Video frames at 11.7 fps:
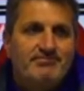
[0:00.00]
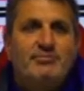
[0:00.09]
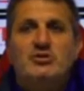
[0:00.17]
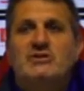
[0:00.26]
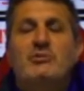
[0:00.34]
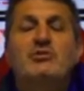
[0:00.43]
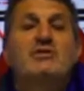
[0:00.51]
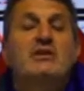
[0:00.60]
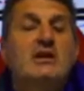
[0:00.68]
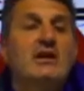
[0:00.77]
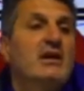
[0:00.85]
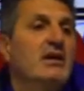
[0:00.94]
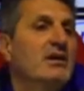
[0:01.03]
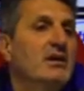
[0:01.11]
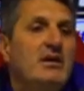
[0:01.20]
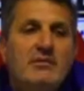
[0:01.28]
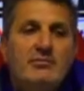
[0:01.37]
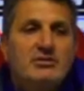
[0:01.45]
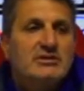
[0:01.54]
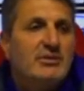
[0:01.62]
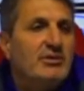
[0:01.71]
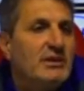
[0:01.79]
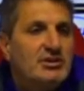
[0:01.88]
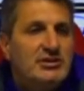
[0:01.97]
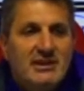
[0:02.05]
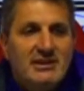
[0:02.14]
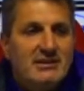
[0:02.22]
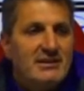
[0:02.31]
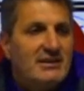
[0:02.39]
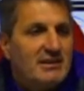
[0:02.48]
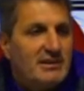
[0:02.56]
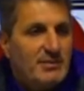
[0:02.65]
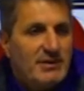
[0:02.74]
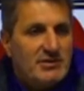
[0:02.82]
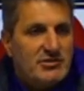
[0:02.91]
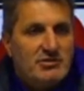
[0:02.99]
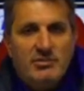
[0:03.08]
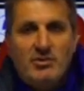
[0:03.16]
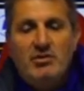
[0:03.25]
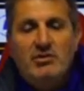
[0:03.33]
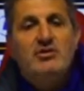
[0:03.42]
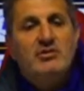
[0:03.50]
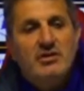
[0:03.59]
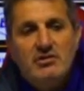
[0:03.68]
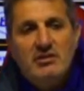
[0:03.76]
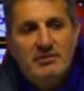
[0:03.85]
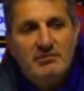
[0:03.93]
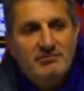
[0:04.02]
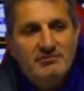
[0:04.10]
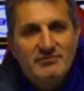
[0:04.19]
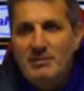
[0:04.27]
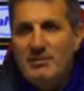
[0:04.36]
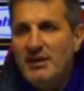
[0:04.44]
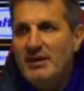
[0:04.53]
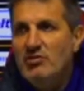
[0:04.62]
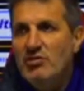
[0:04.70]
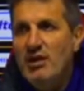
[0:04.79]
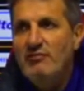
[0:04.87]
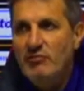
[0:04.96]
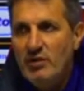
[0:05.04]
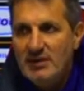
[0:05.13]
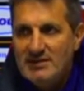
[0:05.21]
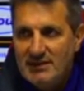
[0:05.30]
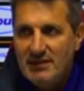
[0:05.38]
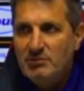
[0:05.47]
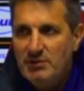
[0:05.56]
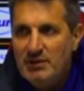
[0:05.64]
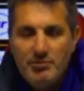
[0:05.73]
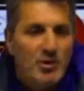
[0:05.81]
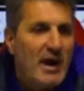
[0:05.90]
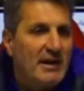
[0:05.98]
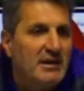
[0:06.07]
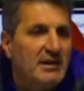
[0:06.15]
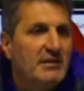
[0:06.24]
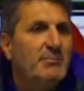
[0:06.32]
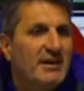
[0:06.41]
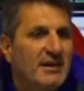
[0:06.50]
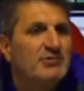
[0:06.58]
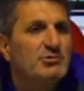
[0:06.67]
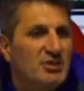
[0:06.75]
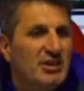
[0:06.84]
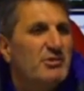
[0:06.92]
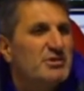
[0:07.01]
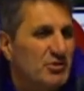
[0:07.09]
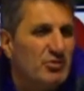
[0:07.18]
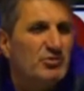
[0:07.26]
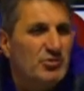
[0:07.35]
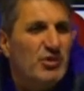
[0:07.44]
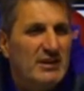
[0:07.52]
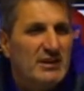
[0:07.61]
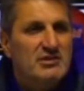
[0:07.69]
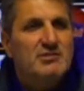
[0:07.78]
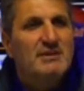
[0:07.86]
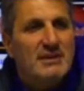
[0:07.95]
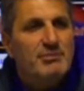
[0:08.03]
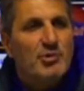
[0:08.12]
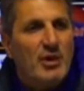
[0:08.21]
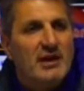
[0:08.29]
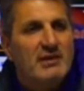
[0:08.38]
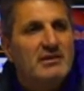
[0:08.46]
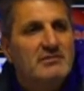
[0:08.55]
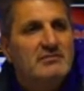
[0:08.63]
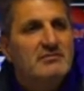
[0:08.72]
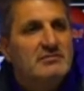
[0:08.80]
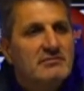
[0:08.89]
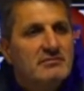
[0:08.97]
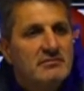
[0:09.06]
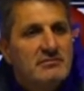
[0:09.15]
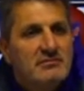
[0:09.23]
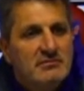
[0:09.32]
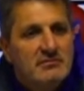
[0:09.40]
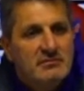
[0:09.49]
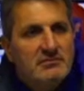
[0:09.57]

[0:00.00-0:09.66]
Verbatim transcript: Possiamo dire, possiamo darci tante, tante spiegazioni, però io credo che debba chiederlo io a voi che state qui da più anni perché succede questo non, non adesso ma da più perché anni le, le, le,